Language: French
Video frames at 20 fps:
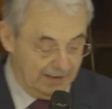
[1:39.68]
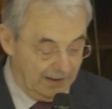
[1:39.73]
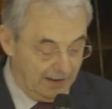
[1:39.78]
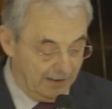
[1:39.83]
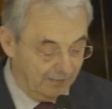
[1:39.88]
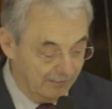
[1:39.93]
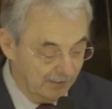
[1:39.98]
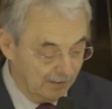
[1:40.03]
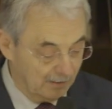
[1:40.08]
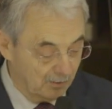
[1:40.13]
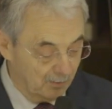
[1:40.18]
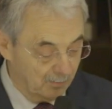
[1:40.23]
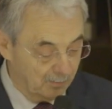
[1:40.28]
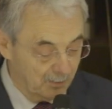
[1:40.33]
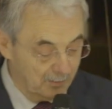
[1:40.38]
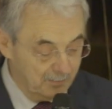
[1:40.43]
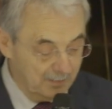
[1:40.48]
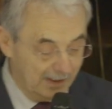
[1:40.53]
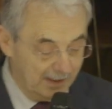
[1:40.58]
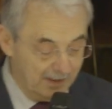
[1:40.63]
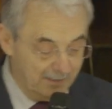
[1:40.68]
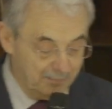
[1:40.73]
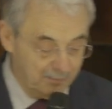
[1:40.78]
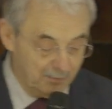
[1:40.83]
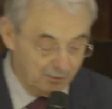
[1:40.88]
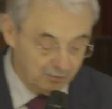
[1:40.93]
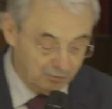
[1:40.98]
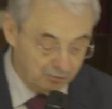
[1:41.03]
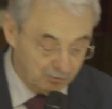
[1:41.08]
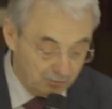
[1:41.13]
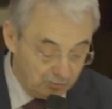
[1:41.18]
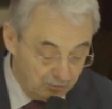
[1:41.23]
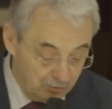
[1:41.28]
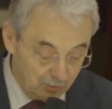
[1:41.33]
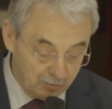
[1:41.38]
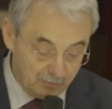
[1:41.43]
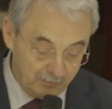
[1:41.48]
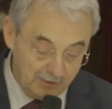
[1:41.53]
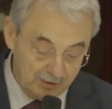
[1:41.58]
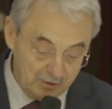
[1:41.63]
avec le premier rapport
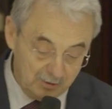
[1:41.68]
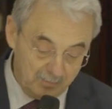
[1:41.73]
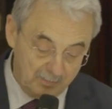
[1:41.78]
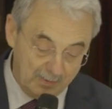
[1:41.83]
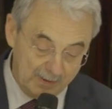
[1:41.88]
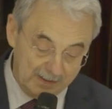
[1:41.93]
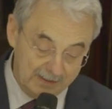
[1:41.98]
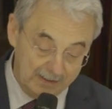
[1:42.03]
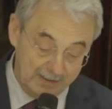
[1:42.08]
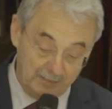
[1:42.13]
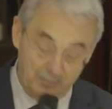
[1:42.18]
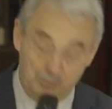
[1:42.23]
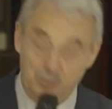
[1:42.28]
dont je viens de parler.